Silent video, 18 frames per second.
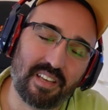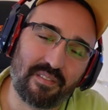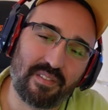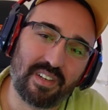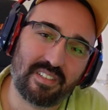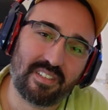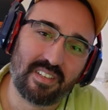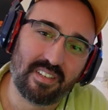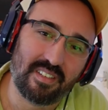
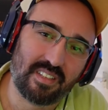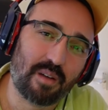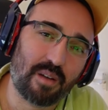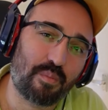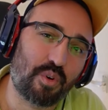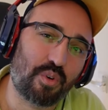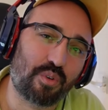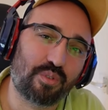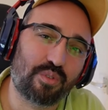verirseniz,
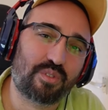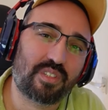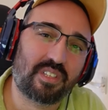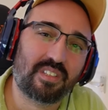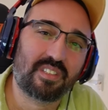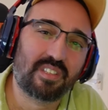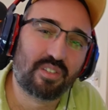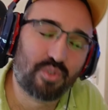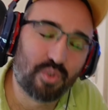abone
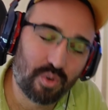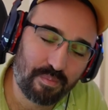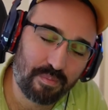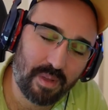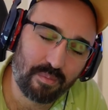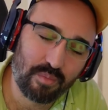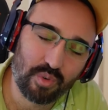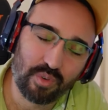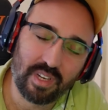olursanız da çok
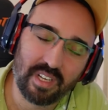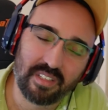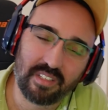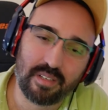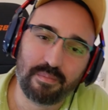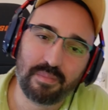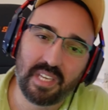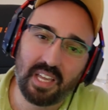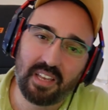memnun
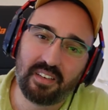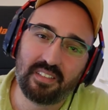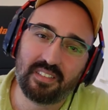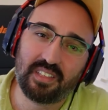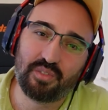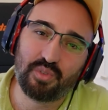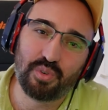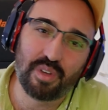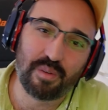kalırım. Kendinize
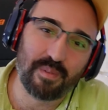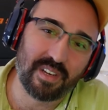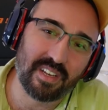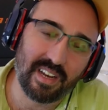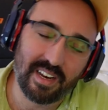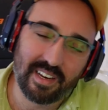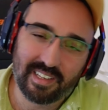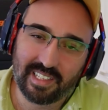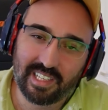çok iyi bakın
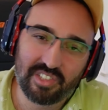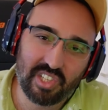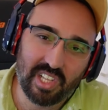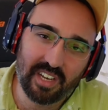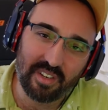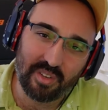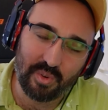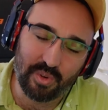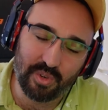arkadaşlar
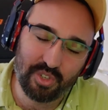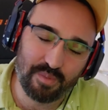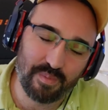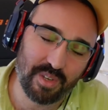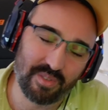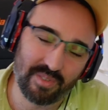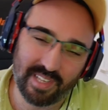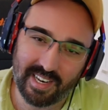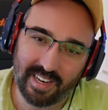arkadaşlar. Görüşmek
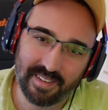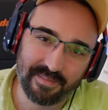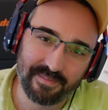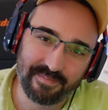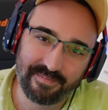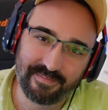üzere.